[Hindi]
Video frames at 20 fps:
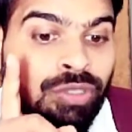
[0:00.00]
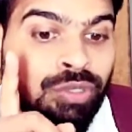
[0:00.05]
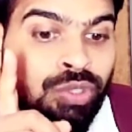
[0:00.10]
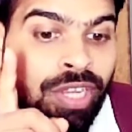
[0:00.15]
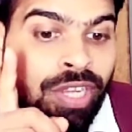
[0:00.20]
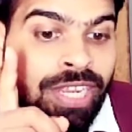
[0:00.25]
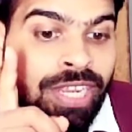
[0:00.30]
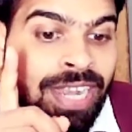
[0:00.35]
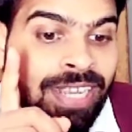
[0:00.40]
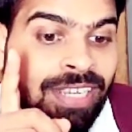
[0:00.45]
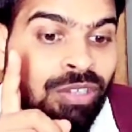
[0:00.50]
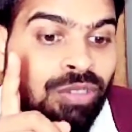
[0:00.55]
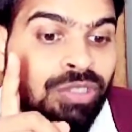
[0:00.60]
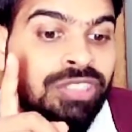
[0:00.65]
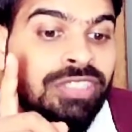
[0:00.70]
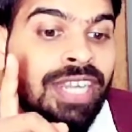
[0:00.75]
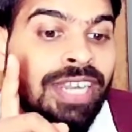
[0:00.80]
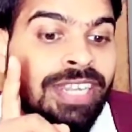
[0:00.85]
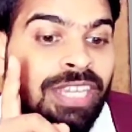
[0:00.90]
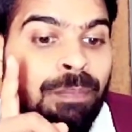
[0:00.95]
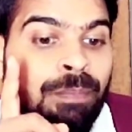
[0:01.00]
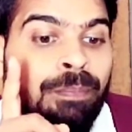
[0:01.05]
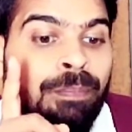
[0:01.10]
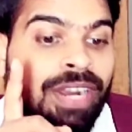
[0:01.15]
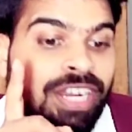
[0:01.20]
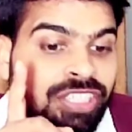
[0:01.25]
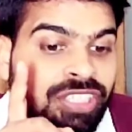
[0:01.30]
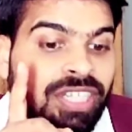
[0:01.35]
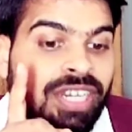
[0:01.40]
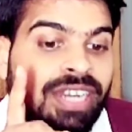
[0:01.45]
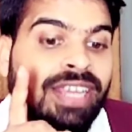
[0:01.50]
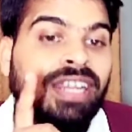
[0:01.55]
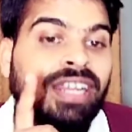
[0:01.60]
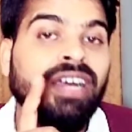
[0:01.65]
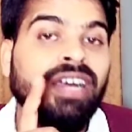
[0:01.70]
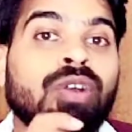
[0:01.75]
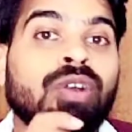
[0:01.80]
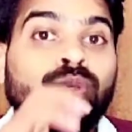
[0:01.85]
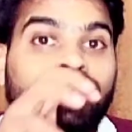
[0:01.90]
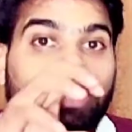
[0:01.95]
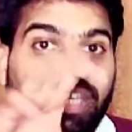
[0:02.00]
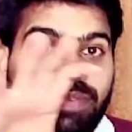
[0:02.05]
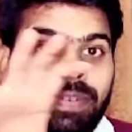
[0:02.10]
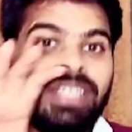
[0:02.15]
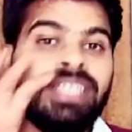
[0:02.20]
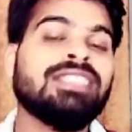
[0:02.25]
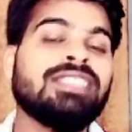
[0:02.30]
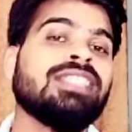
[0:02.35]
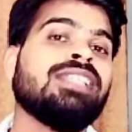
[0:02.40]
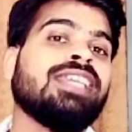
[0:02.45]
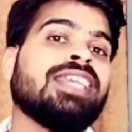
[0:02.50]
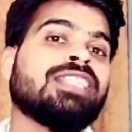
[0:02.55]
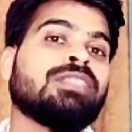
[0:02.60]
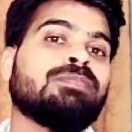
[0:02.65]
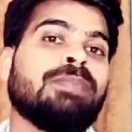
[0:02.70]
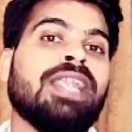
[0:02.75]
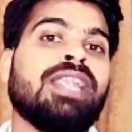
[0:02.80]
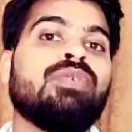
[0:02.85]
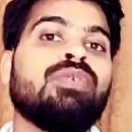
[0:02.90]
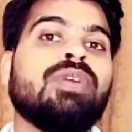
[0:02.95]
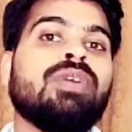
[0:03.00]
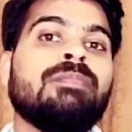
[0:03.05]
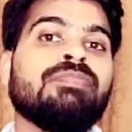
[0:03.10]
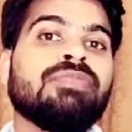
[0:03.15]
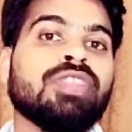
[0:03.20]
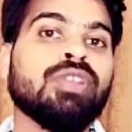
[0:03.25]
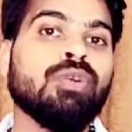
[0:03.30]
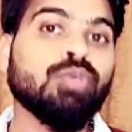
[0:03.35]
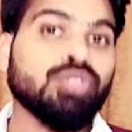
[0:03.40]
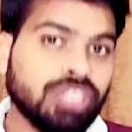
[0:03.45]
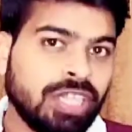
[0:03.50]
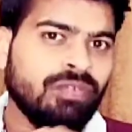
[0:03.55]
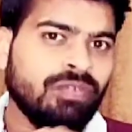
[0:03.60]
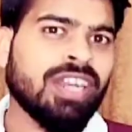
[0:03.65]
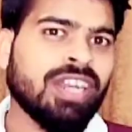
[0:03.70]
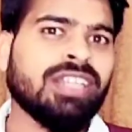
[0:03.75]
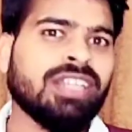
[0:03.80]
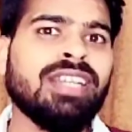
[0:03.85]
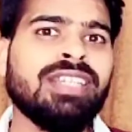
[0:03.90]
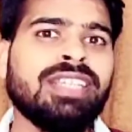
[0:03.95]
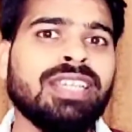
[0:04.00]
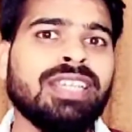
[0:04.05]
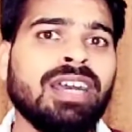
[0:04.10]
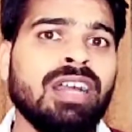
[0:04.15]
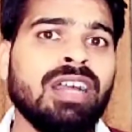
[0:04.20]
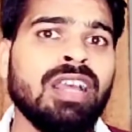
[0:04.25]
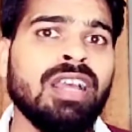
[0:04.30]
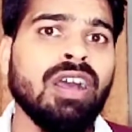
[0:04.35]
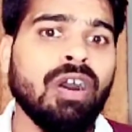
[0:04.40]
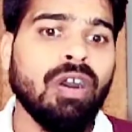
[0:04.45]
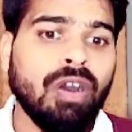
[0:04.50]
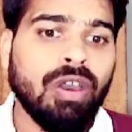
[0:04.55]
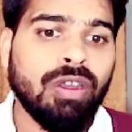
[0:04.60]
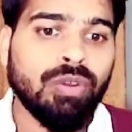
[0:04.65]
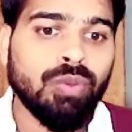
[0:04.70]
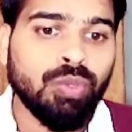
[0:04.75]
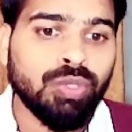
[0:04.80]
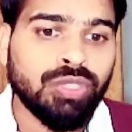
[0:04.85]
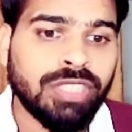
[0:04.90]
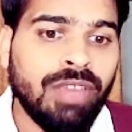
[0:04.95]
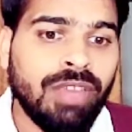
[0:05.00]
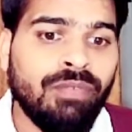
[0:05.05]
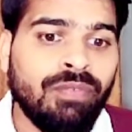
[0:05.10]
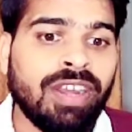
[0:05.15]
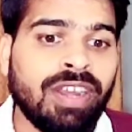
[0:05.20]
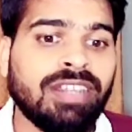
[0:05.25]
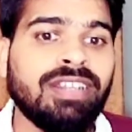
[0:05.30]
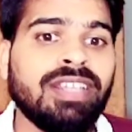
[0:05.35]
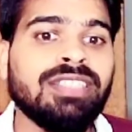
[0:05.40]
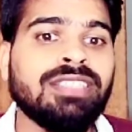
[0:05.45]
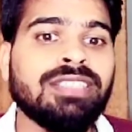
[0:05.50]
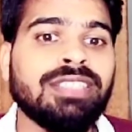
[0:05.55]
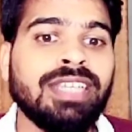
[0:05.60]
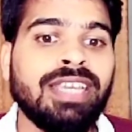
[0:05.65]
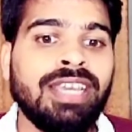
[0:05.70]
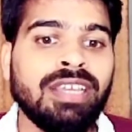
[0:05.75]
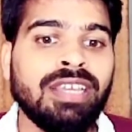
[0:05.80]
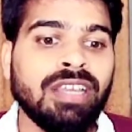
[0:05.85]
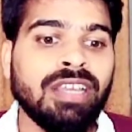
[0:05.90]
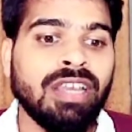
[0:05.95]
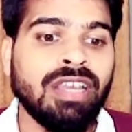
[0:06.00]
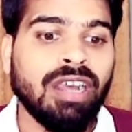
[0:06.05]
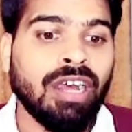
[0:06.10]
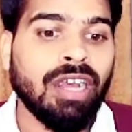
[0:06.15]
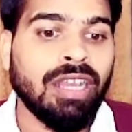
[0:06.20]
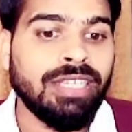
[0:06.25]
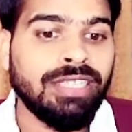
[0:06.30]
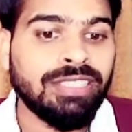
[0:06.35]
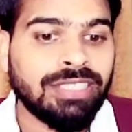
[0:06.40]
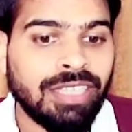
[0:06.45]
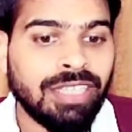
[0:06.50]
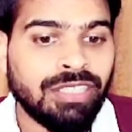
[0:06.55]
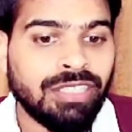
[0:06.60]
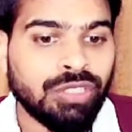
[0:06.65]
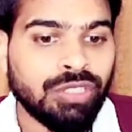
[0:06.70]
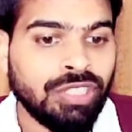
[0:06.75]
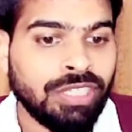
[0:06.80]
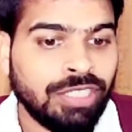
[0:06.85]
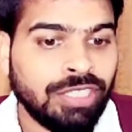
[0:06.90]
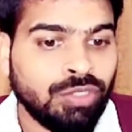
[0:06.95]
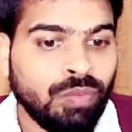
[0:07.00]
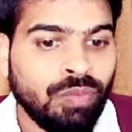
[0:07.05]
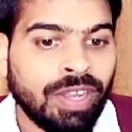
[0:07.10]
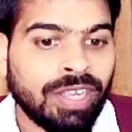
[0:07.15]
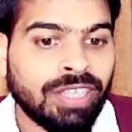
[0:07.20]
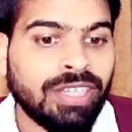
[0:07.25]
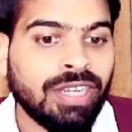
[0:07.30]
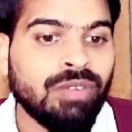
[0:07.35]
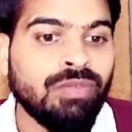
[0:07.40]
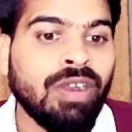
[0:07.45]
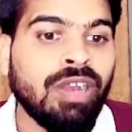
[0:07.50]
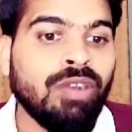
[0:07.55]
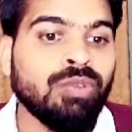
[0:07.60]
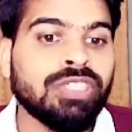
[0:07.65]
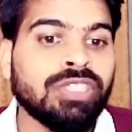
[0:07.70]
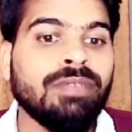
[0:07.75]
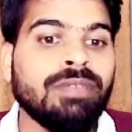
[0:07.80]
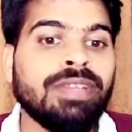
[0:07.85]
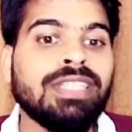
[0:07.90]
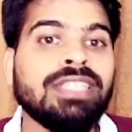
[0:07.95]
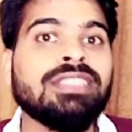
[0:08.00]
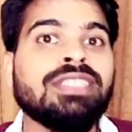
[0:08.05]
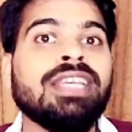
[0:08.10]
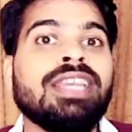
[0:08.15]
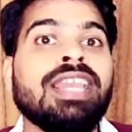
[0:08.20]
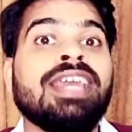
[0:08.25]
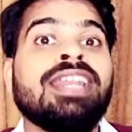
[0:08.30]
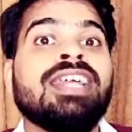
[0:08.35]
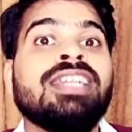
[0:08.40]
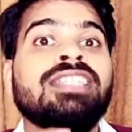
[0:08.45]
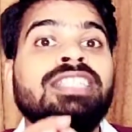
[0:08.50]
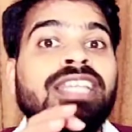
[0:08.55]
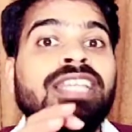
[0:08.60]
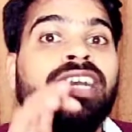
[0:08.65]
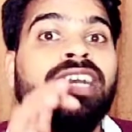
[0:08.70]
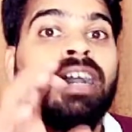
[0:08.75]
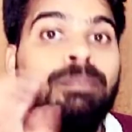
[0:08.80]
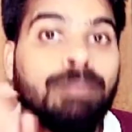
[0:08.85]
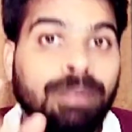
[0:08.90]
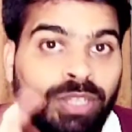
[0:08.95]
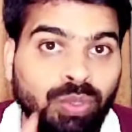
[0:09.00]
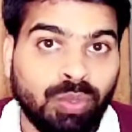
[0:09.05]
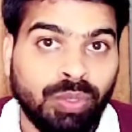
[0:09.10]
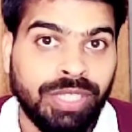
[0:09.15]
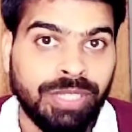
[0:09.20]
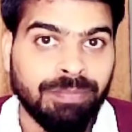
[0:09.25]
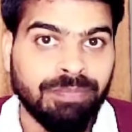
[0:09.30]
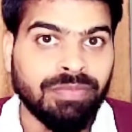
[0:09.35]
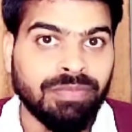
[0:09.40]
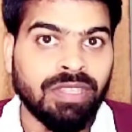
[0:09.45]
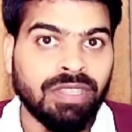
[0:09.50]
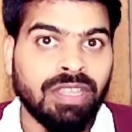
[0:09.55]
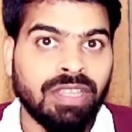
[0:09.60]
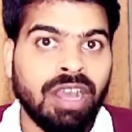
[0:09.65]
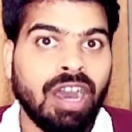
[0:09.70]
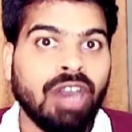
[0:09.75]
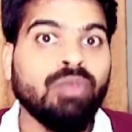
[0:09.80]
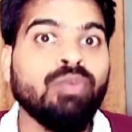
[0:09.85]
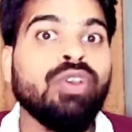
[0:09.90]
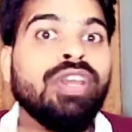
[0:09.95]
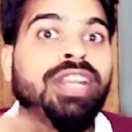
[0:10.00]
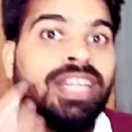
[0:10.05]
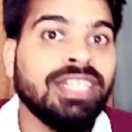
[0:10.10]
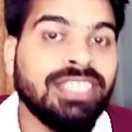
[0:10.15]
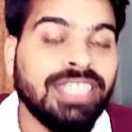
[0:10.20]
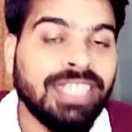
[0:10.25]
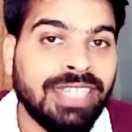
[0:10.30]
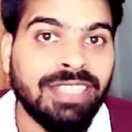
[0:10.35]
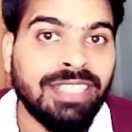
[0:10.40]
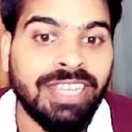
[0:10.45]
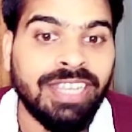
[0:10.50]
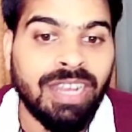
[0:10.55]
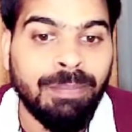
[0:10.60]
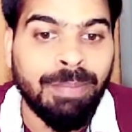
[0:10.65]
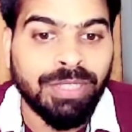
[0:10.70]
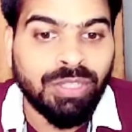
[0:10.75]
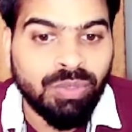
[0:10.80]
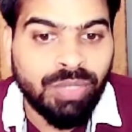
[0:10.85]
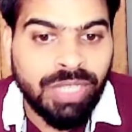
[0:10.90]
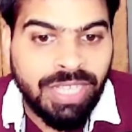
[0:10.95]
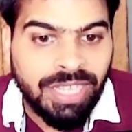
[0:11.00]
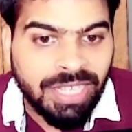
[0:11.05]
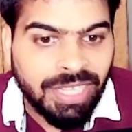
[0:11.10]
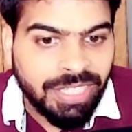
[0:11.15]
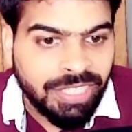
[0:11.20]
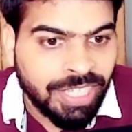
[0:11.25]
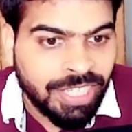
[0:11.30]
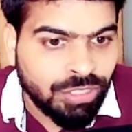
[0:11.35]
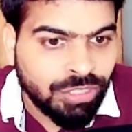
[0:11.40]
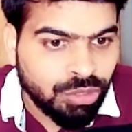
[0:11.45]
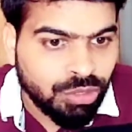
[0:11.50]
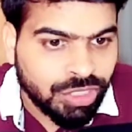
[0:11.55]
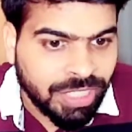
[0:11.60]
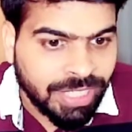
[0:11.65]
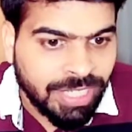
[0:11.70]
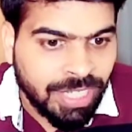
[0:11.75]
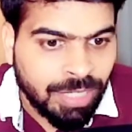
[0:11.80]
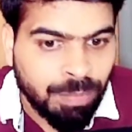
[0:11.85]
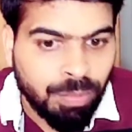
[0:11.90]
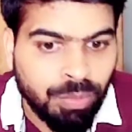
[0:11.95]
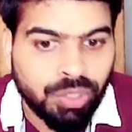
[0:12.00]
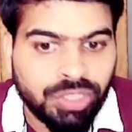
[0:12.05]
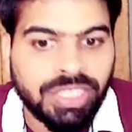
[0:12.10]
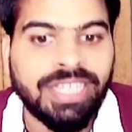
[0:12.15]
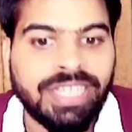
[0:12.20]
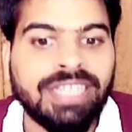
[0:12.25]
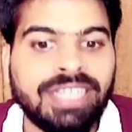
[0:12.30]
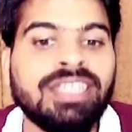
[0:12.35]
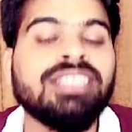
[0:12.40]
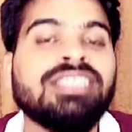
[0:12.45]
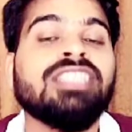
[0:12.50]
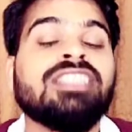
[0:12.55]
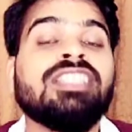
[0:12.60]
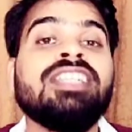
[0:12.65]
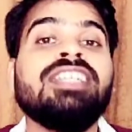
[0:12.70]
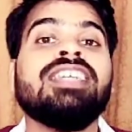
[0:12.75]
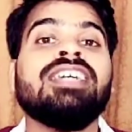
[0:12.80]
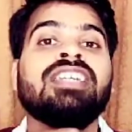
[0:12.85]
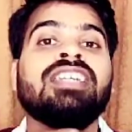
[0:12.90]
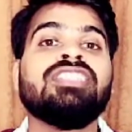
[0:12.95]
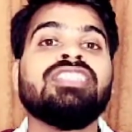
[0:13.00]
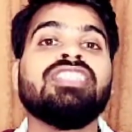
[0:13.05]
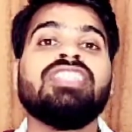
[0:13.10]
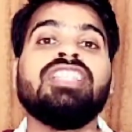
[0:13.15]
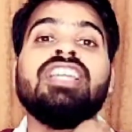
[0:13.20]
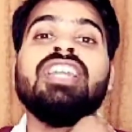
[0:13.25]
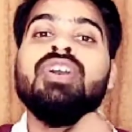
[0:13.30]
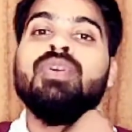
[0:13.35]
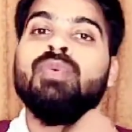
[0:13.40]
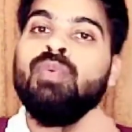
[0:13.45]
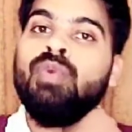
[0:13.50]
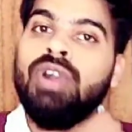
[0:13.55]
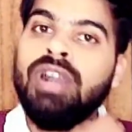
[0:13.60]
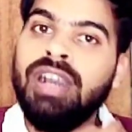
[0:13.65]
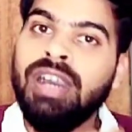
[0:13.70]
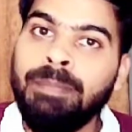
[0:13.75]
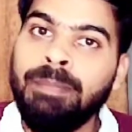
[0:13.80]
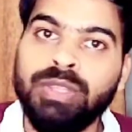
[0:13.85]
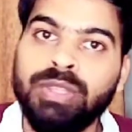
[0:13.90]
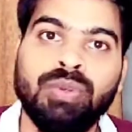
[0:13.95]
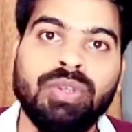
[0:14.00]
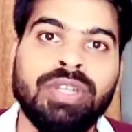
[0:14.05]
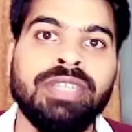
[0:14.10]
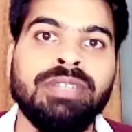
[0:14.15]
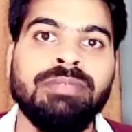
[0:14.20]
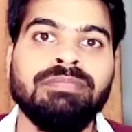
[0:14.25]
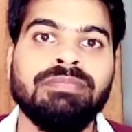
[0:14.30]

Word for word: जो इलेक्ट्रोस्टैटिक प्रेशर है ना उसकी वजह से ये एक्सपेंड हुआ उसने वर्क डन किया और उसके वर्क डन से इसके ये जो वर्क डन हुआ उसकी वजह से एनर्जी की खपत हुई और वो एनर्जी कितनी खपत हुई ये जो शेडेड पोर्शन के अंदर जितनी एनर्जी थी वो खपत हो गई